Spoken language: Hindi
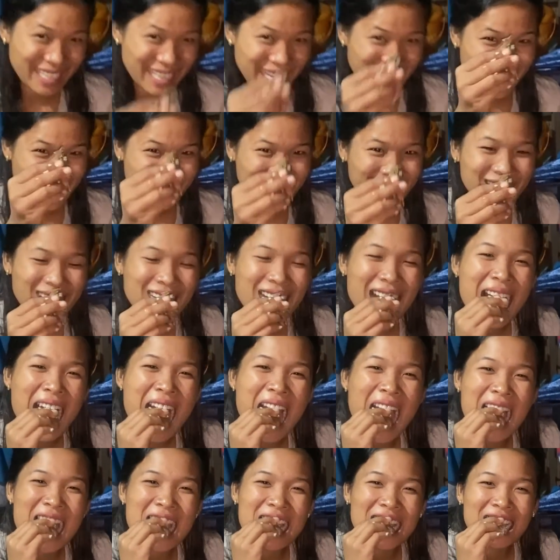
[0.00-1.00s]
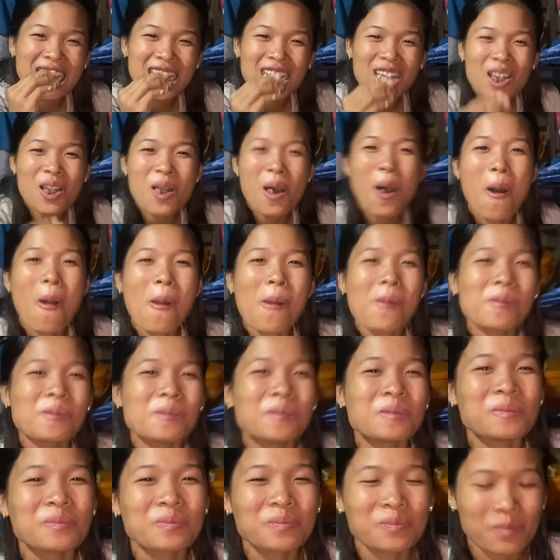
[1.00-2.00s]
मैन कैमरा वोमैन
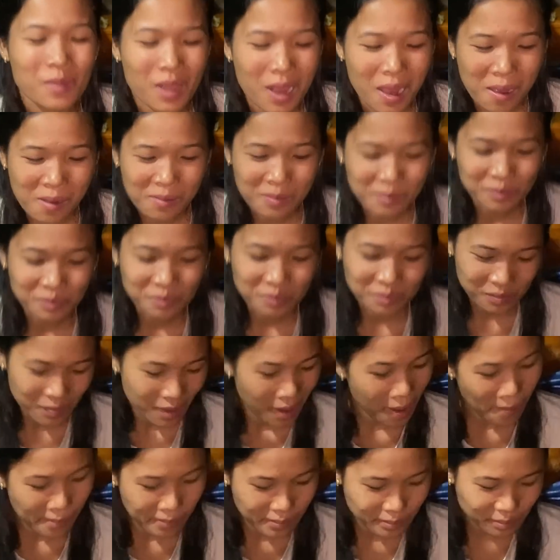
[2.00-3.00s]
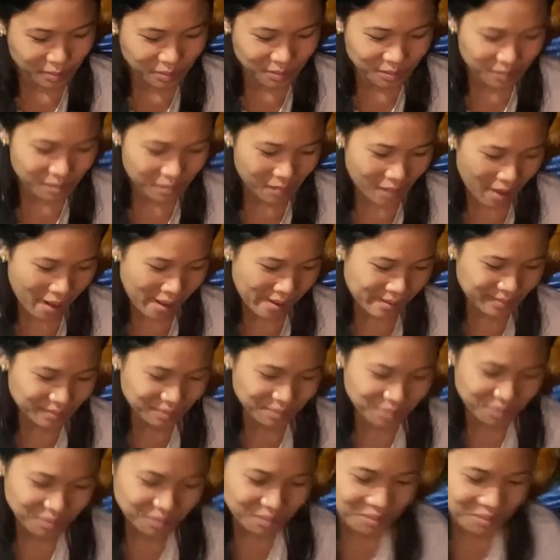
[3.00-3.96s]
कैसा है बहुत ही टेस्टी ना